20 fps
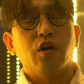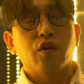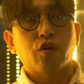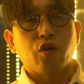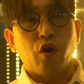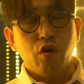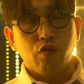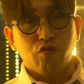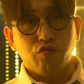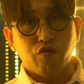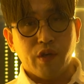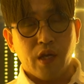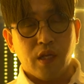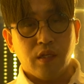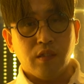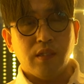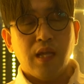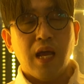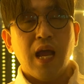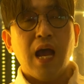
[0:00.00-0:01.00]

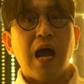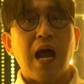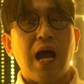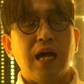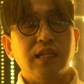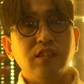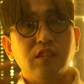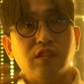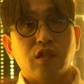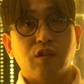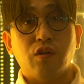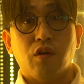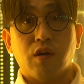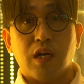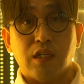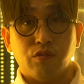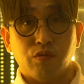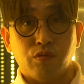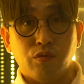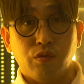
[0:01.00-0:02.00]
결국에는 한이 서려
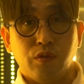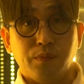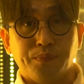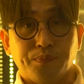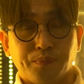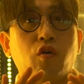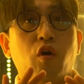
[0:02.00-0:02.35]
가지고